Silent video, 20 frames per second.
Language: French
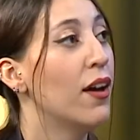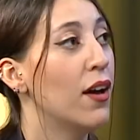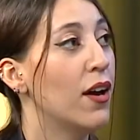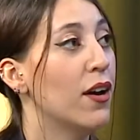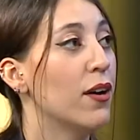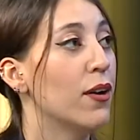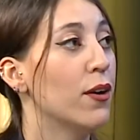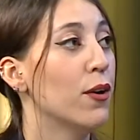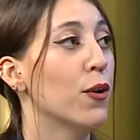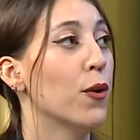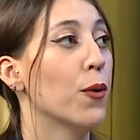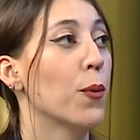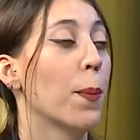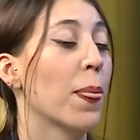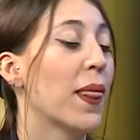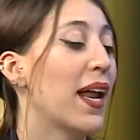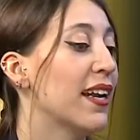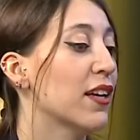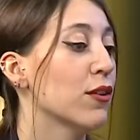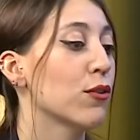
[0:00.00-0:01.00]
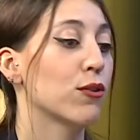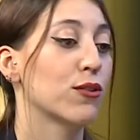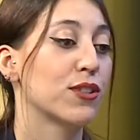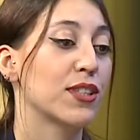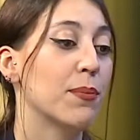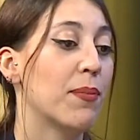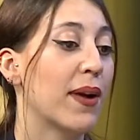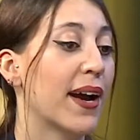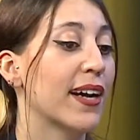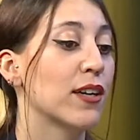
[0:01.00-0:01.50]
euh, à l'étranger,
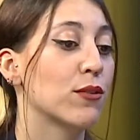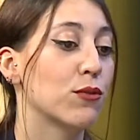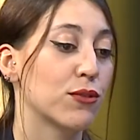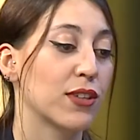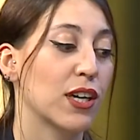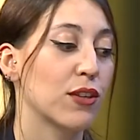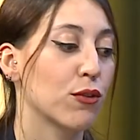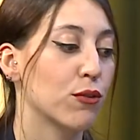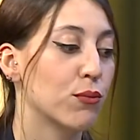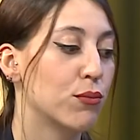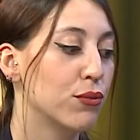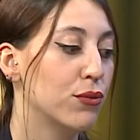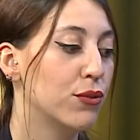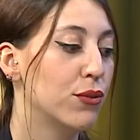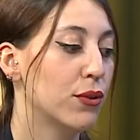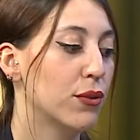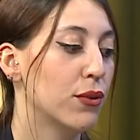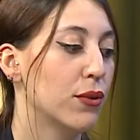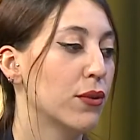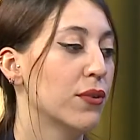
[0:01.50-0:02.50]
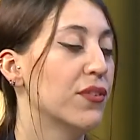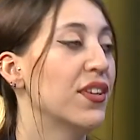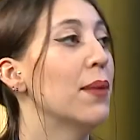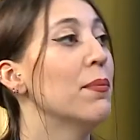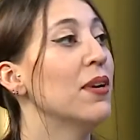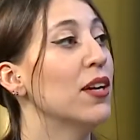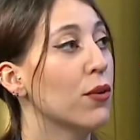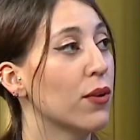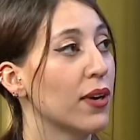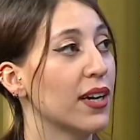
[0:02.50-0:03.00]
pareil, tout ça dans le but
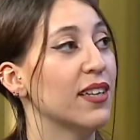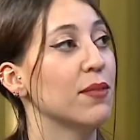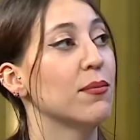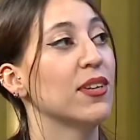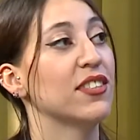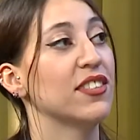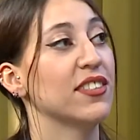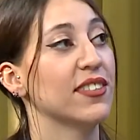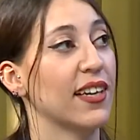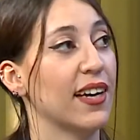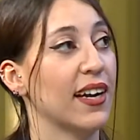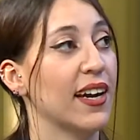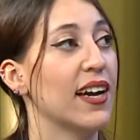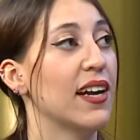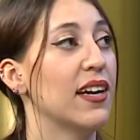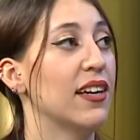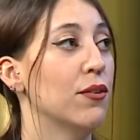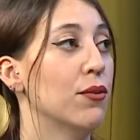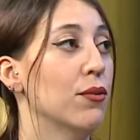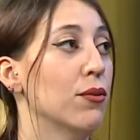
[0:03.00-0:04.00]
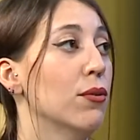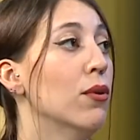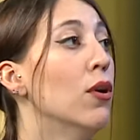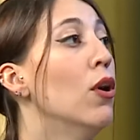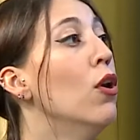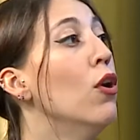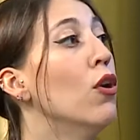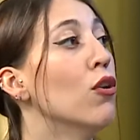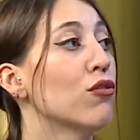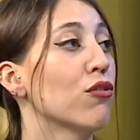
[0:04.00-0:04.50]
d'améliorer l'image d'Israël et de
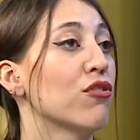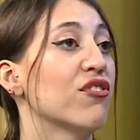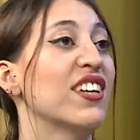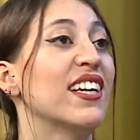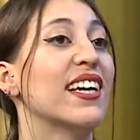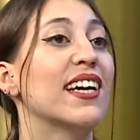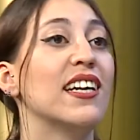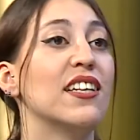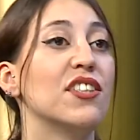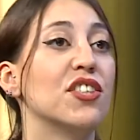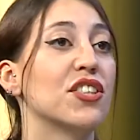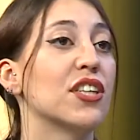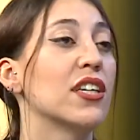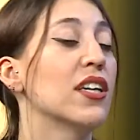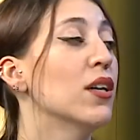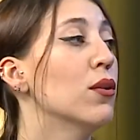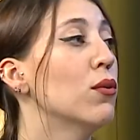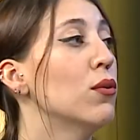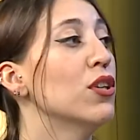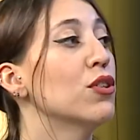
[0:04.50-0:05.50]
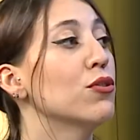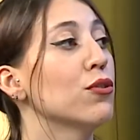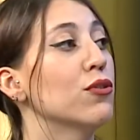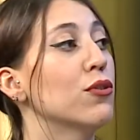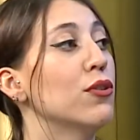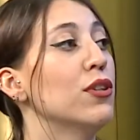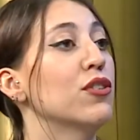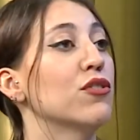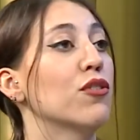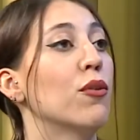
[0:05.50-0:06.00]
changer les clichés ou les choses que
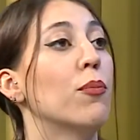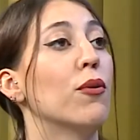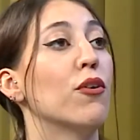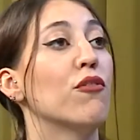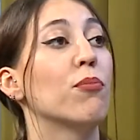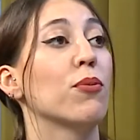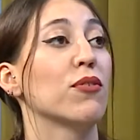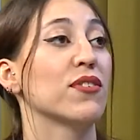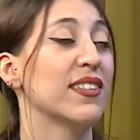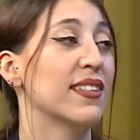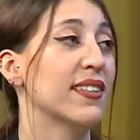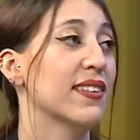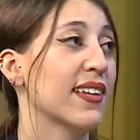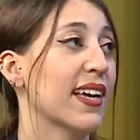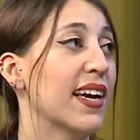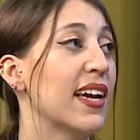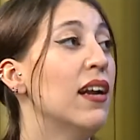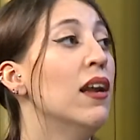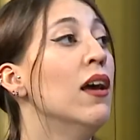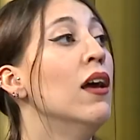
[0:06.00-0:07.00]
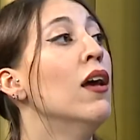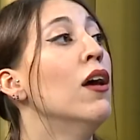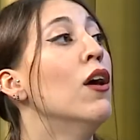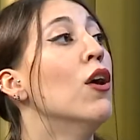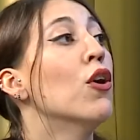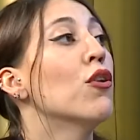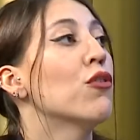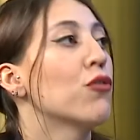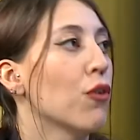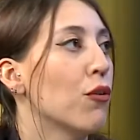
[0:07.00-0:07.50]
les gens peuvent penser d'Israël
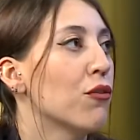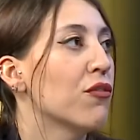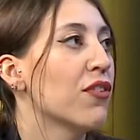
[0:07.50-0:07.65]
sans